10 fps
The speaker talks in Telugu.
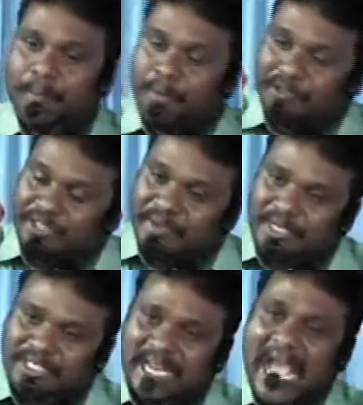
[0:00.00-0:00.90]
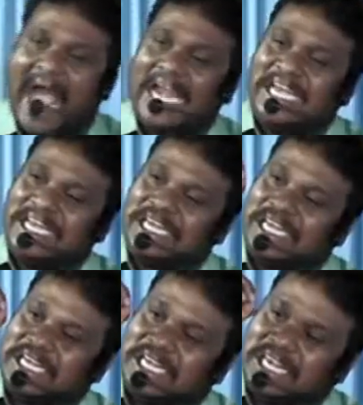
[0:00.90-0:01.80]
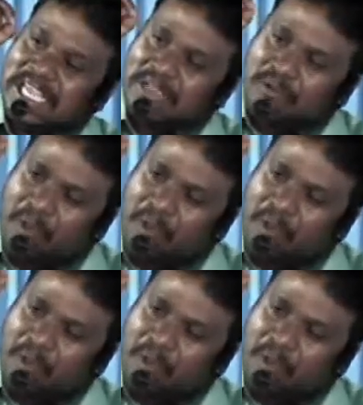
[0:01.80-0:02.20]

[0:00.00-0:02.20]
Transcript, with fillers: బుద్ధి వచ్చిన అన్ని